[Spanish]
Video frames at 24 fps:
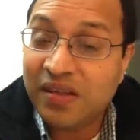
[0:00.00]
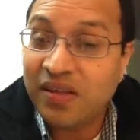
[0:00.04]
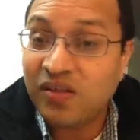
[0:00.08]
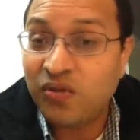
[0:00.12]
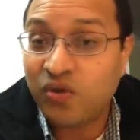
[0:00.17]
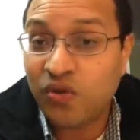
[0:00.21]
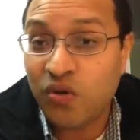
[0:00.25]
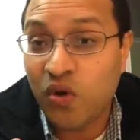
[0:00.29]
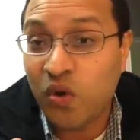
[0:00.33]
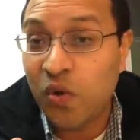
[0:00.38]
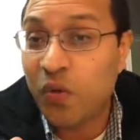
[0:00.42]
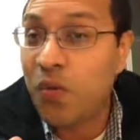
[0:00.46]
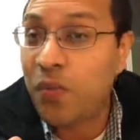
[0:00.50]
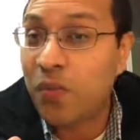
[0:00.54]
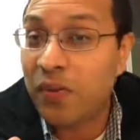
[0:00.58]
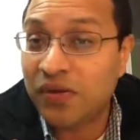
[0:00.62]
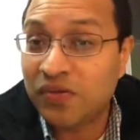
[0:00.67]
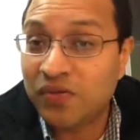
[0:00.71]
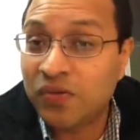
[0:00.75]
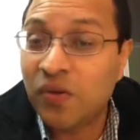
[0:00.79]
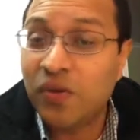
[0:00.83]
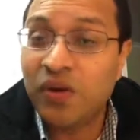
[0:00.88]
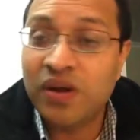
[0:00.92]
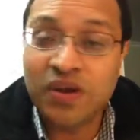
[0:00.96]
tanto como
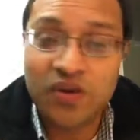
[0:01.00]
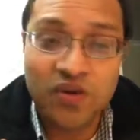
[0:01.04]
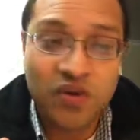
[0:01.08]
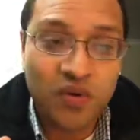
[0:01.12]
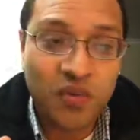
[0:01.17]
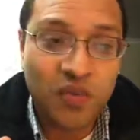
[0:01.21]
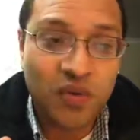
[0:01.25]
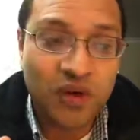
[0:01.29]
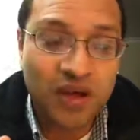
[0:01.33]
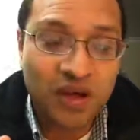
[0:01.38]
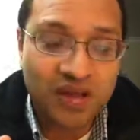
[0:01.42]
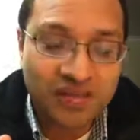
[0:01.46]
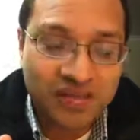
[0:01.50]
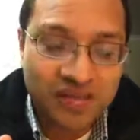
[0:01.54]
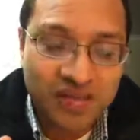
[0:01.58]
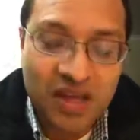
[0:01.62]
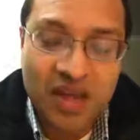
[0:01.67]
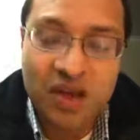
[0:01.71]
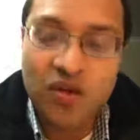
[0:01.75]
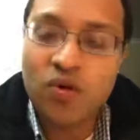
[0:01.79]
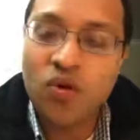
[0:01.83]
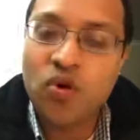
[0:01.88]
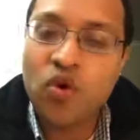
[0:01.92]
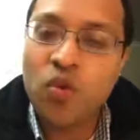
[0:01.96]
pastores, como
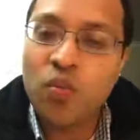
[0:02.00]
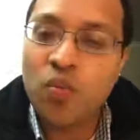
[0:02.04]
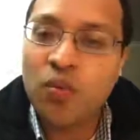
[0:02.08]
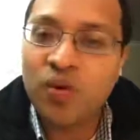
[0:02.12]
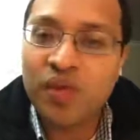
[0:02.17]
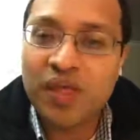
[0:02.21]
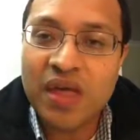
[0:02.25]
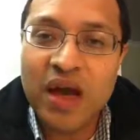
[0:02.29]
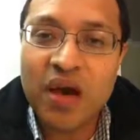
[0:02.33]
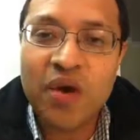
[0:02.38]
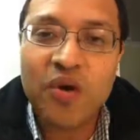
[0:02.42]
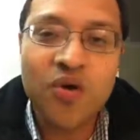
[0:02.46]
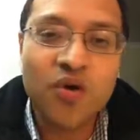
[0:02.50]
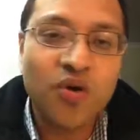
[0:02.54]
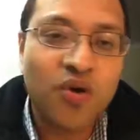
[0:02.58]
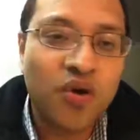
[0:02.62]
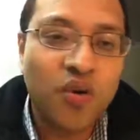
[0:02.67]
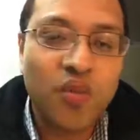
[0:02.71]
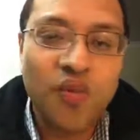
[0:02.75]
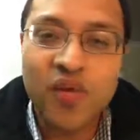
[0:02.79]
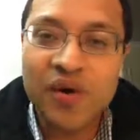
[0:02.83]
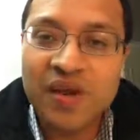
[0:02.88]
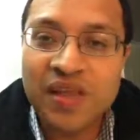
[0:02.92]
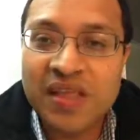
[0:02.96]
ancianos, como diáconos,
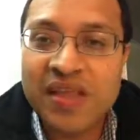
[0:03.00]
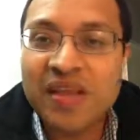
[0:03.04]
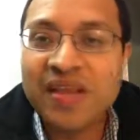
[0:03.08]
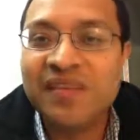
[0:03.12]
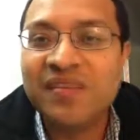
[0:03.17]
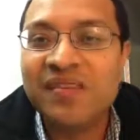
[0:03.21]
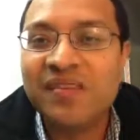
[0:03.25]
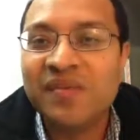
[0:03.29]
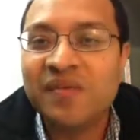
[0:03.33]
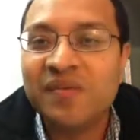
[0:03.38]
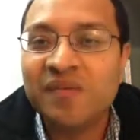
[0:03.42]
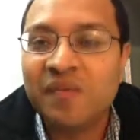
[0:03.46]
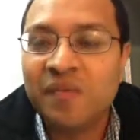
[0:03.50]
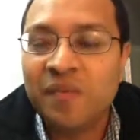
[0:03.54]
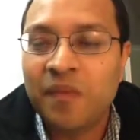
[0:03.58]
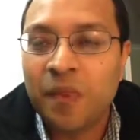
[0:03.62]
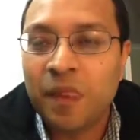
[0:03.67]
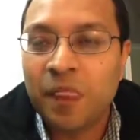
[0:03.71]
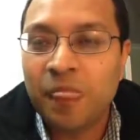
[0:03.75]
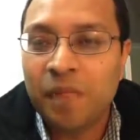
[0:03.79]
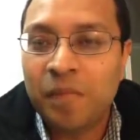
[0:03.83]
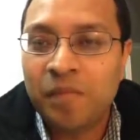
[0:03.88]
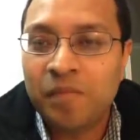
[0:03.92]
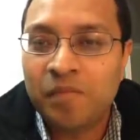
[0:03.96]
como líderes,
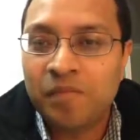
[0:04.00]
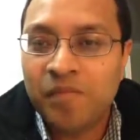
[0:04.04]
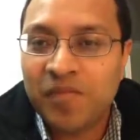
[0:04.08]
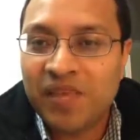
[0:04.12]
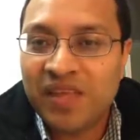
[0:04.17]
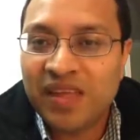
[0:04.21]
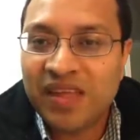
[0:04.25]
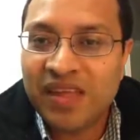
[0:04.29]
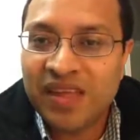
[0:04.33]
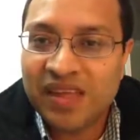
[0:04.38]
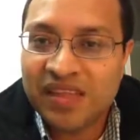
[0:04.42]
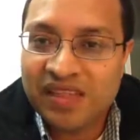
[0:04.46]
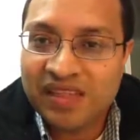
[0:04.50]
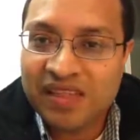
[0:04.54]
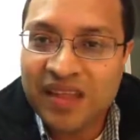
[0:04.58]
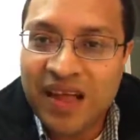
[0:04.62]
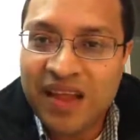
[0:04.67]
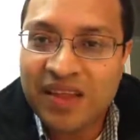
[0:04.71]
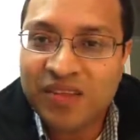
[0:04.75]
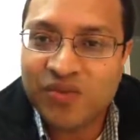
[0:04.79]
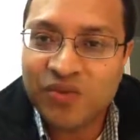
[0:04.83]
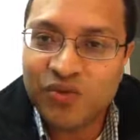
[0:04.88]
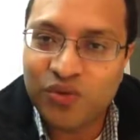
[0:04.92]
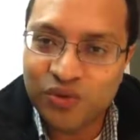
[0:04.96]
que
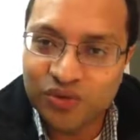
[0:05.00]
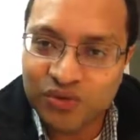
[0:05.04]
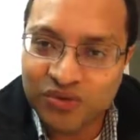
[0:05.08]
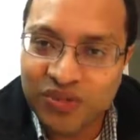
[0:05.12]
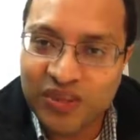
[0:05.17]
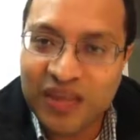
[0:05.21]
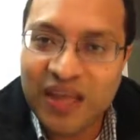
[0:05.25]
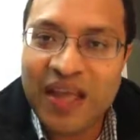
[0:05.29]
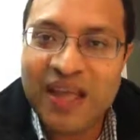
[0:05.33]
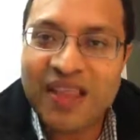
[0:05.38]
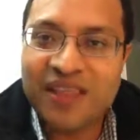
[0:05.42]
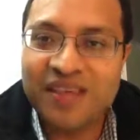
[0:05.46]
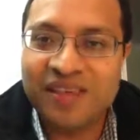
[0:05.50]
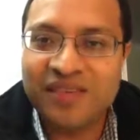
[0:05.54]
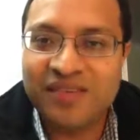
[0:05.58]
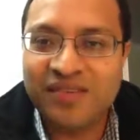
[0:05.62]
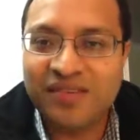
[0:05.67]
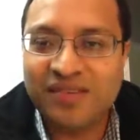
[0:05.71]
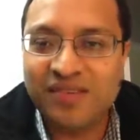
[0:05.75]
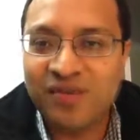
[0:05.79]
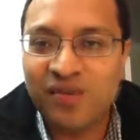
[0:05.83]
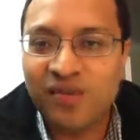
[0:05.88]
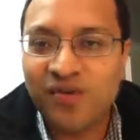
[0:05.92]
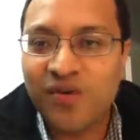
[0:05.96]
tanto
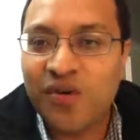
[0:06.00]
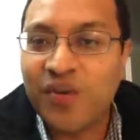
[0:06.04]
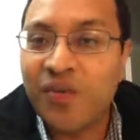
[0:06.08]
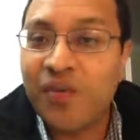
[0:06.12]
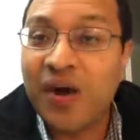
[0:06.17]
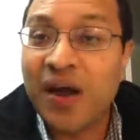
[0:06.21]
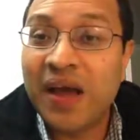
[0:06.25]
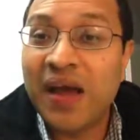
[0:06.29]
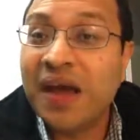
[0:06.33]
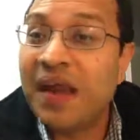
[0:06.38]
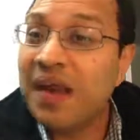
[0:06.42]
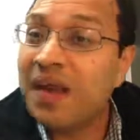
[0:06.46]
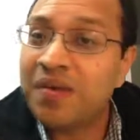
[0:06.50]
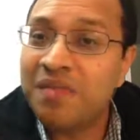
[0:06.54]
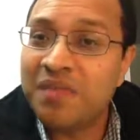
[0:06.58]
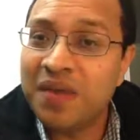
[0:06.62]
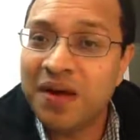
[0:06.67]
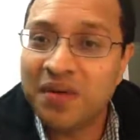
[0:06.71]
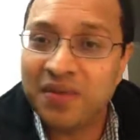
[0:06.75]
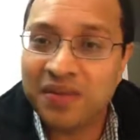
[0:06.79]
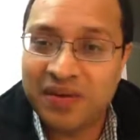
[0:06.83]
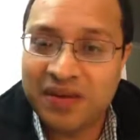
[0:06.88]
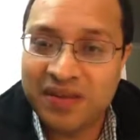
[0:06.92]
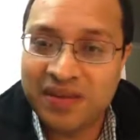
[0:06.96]
ustedes como aquel
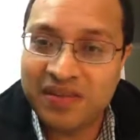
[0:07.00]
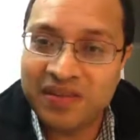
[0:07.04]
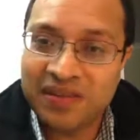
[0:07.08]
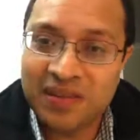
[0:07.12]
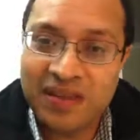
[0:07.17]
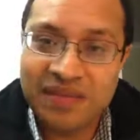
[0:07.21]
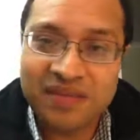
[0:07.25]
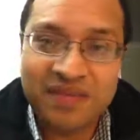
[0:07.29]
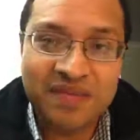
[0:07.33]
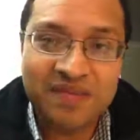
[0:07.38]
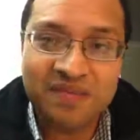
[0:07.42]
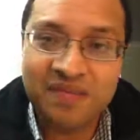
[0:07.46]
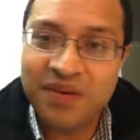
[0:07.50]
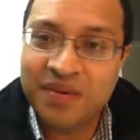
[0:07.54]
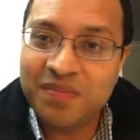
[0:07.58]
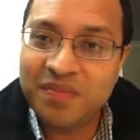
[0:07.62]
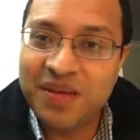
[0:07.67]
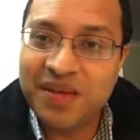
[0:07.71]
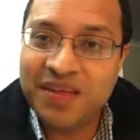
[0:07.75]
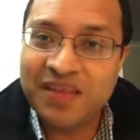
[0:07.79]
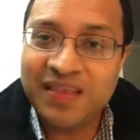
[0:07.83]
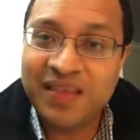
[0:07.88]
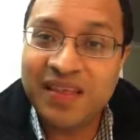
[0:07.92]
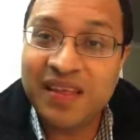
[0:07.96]
hermano que está
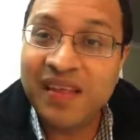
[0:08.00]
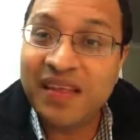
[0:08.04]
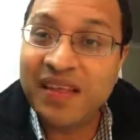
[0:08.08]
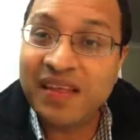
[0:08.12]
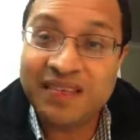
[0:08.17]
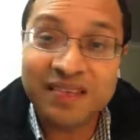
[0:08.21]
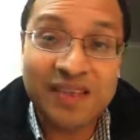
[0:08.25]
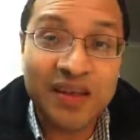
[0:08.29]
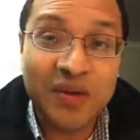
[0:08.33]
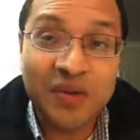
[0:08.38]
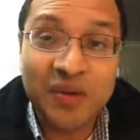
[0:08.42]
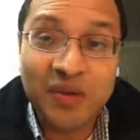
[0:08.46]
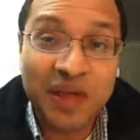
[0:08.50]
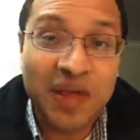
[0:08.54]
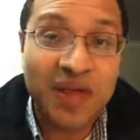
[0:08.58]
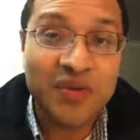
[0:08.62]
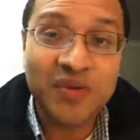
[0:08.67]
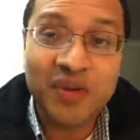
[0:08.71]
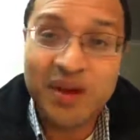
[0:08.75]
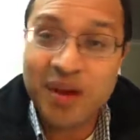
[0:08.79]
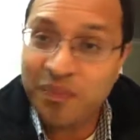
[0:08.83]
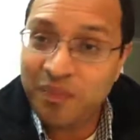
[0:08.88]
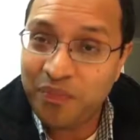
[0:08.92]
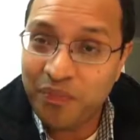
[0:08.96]
simplemente
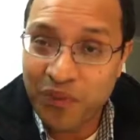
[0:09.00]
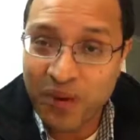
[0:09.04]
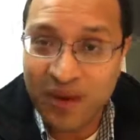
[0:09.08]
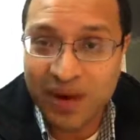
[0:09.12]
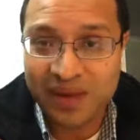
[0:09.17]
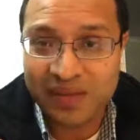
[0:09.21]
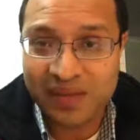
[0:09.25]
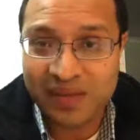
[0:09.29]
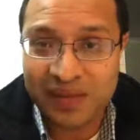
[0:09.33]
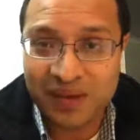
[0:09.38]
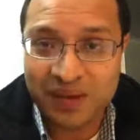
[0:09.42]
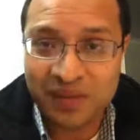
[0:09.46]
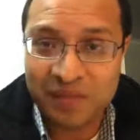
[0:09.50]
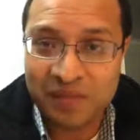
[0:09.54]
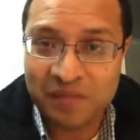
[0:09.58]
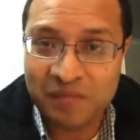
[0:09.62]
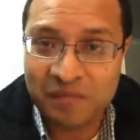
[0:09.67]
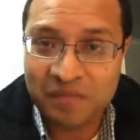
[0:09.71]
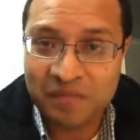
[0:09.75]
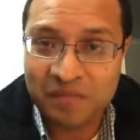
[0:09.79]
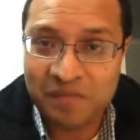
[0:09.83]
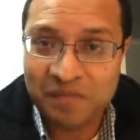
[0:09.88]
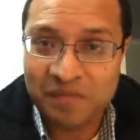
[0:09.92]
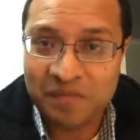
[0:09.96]
saludando en la puerta,
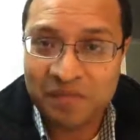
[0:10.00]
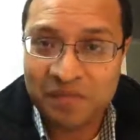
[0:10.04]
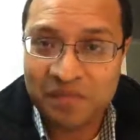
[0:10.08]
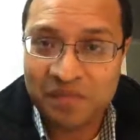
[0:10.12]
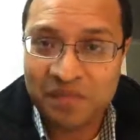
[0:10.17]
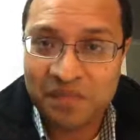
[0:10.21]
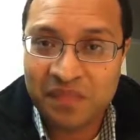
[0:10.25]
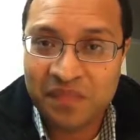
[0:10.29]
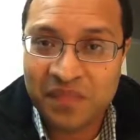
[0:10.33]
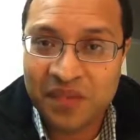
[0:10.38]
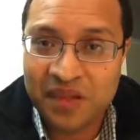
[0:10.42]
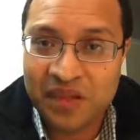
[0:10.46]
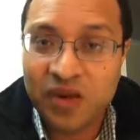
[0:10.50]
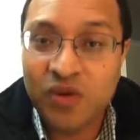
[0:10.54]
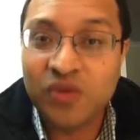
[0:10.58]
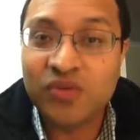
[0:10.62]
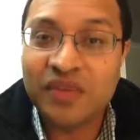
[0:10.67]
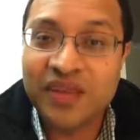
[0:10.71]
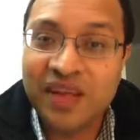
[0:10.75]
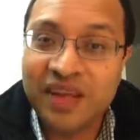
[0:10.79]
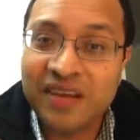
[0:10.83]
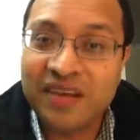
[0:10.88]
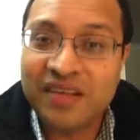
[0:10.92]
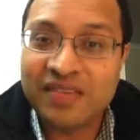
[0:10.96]
lo
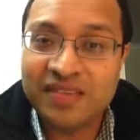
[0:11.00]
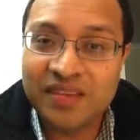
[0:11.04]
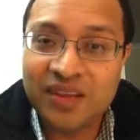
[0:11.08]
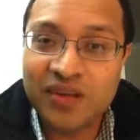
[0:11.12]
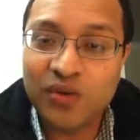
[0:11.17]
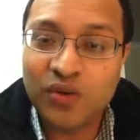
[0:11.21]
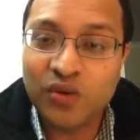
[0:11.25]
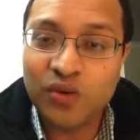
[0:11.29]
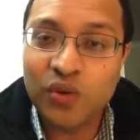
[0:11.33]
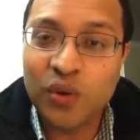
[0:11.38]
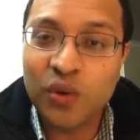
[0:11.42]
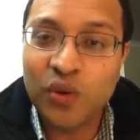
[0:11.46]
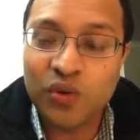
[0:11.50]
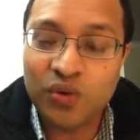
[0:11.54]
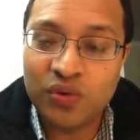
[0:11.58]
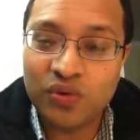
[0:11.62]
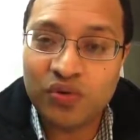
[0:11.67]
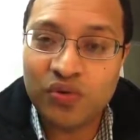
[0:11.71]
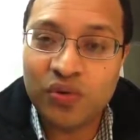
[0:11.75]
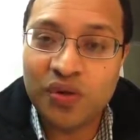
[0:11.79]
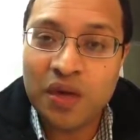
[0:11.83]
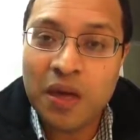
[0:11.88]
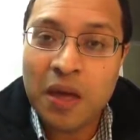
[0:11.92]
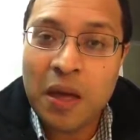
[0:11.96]
están haciendo
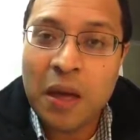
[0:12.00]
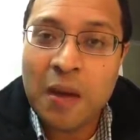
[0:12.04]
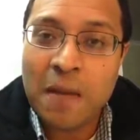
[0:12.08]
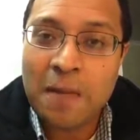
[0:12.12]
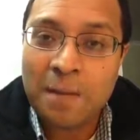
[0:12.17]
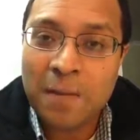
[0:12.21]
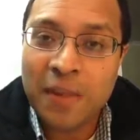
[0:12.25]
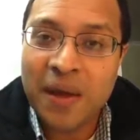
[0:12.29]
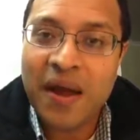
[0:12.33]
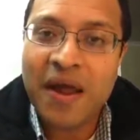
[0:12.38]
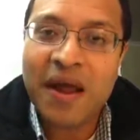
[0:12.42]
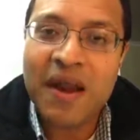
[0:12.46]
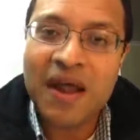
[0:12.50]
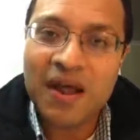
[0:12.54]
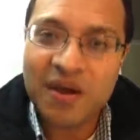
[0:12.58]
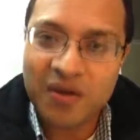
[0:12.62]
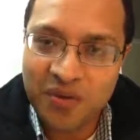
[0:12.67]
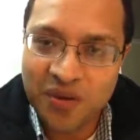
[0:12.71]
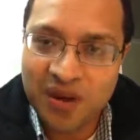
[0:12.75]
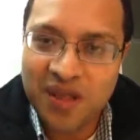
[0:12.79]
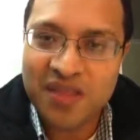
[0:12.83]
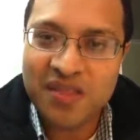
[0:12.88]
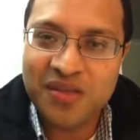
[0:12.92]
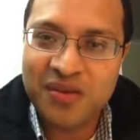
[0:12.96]
todos para la
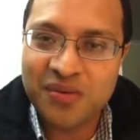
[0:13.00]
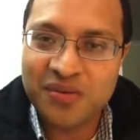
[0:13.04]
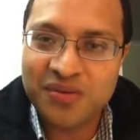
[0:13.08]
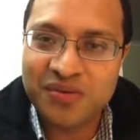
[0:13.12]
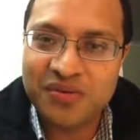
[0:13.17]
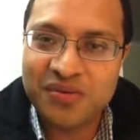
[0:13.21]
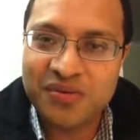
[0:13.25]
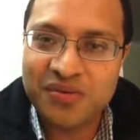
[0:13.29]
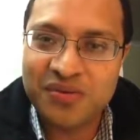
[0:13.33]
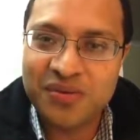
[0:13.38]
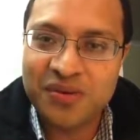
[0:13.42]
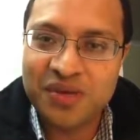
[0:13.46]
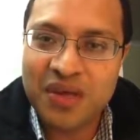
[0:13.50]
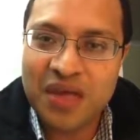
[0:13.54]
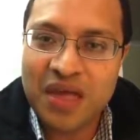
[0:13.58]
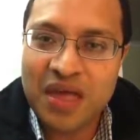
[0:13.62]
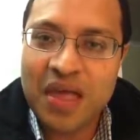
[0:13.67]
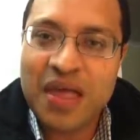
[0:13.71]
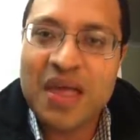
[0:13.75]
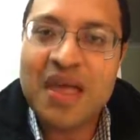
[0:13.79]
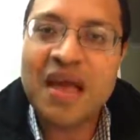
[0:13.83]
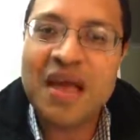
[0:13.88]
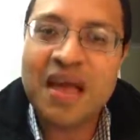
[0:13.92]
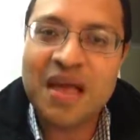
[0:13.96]
gloria de Dios
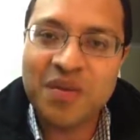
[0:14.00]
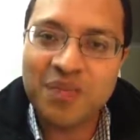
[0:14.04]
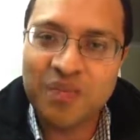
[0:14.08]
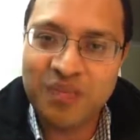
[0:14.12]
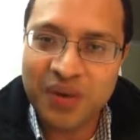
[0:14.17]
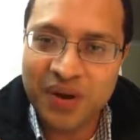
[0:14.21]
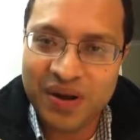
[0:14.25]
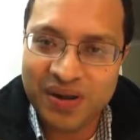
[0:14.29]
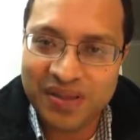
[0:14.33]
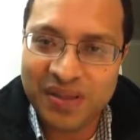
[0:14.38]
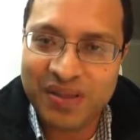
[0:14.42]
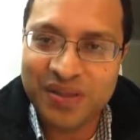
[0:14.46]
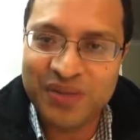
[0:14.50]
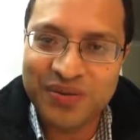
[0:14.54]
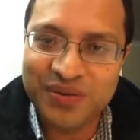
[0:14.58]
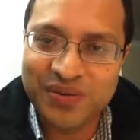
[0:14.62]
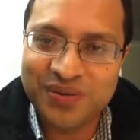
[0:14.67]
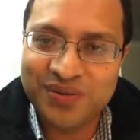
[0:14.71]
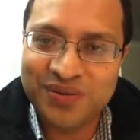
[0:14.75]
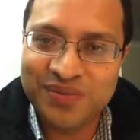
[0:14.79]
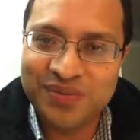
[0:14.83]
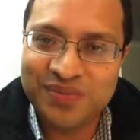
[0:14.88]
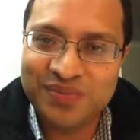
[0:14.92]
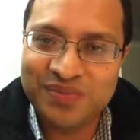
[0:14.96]
y en el poder de
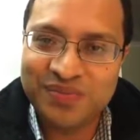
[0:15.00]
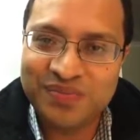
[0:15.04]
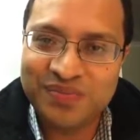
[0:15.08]
Dios.